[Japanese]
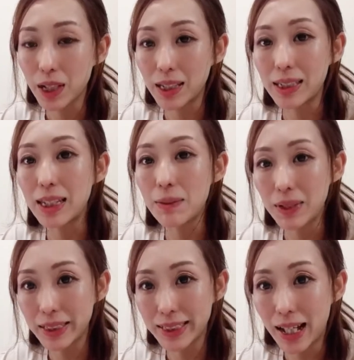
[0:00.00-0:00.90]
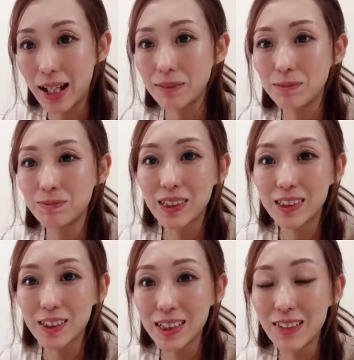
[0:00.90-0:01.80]
買ってきました
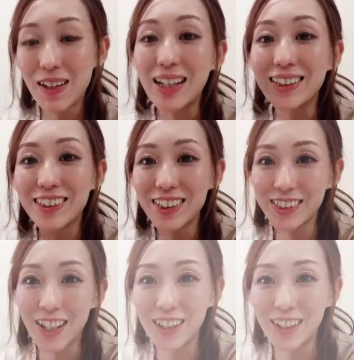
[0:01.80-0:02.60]
それでは、どうぞ